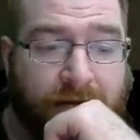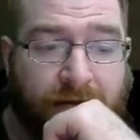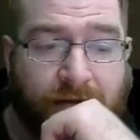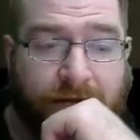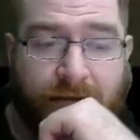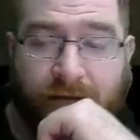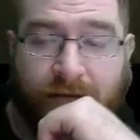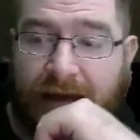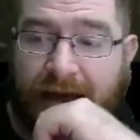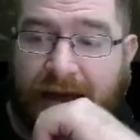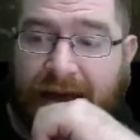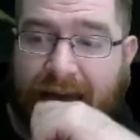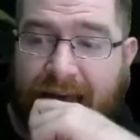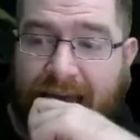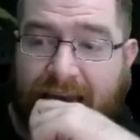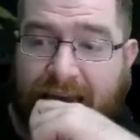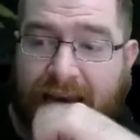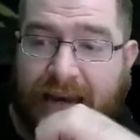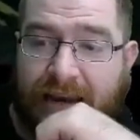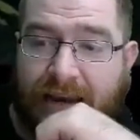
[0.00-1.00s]
Wer
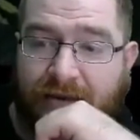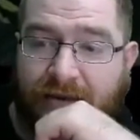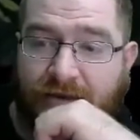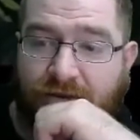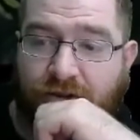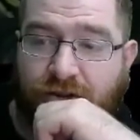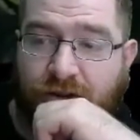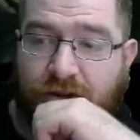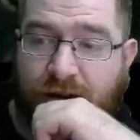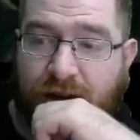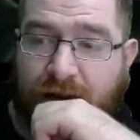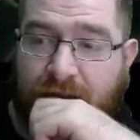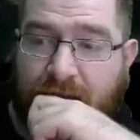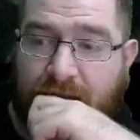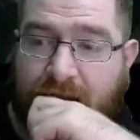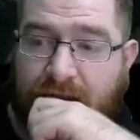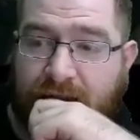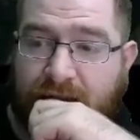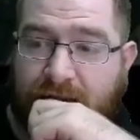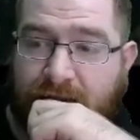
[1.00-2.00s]
reitet da so
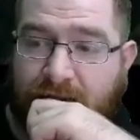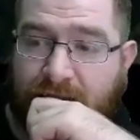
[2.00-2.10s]
schnell?